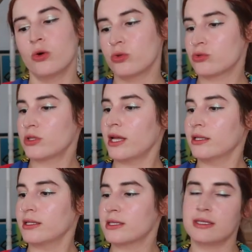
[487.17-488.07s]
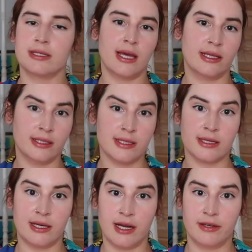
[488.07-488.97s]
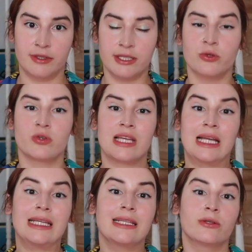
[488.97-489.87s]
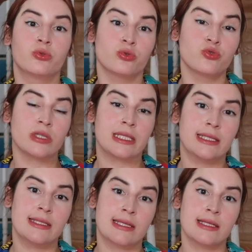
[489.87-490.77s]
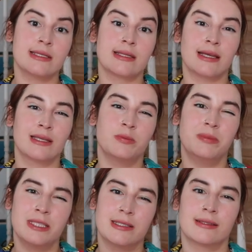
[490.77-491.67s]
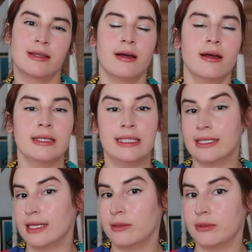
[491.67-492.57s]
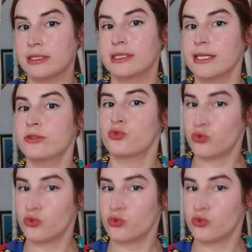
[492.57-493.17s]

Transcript: O yüzden hani siz kendiniz karar verin. Özellikle kuru ciltliyseniz sanki bir tık daha iyi gelebilir diye